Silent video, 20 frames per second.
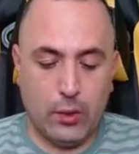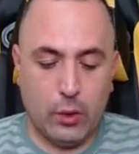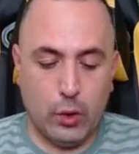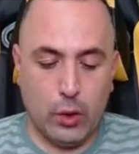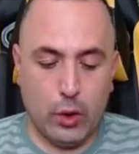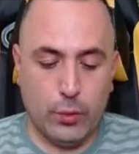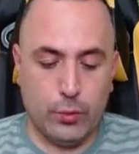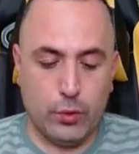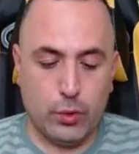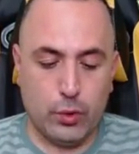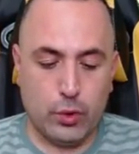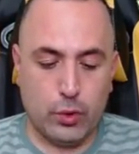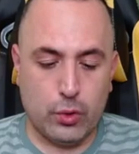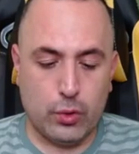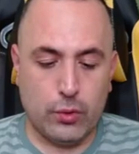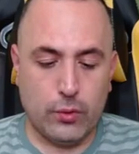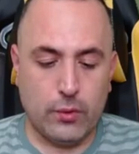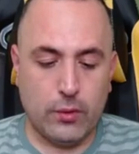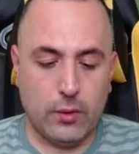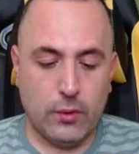Görüyor
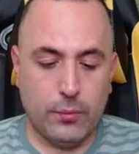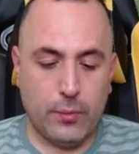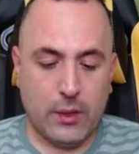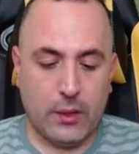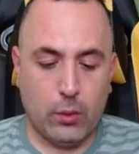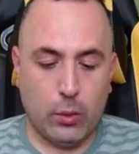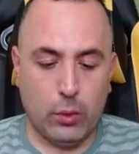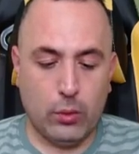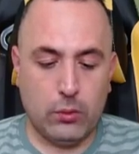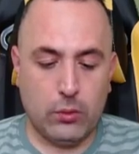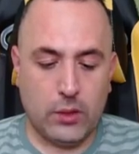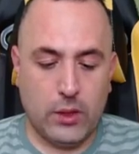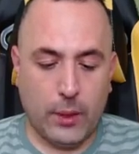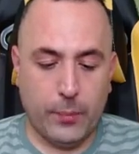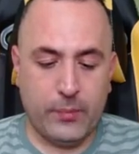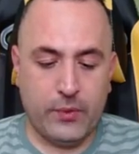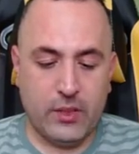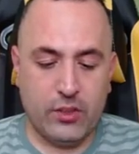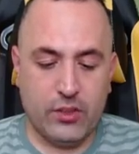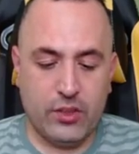musunuz? Bak
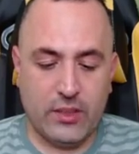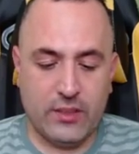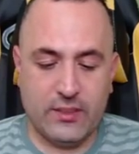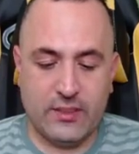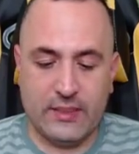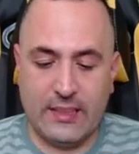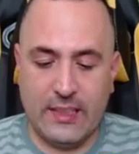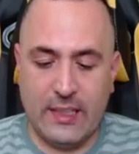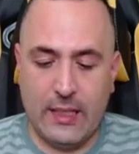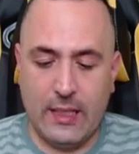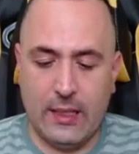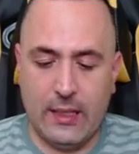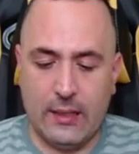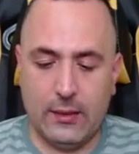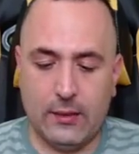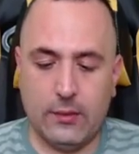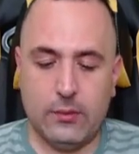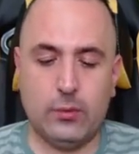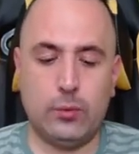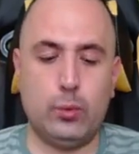Kaptıracağız diye
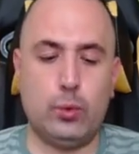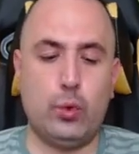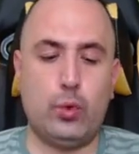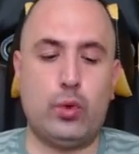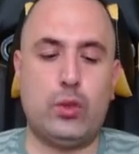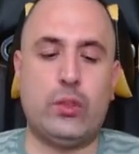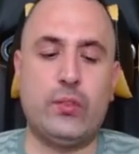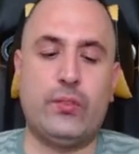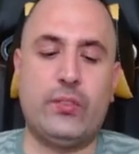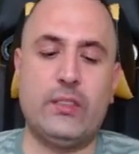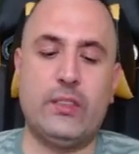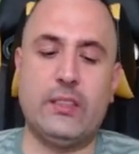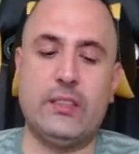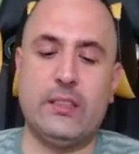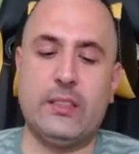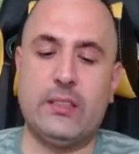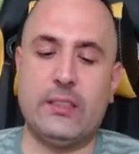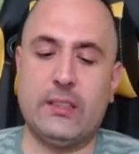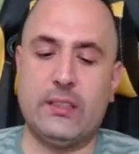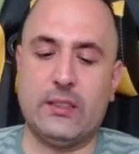
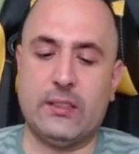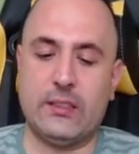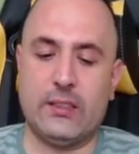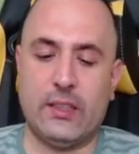3-0.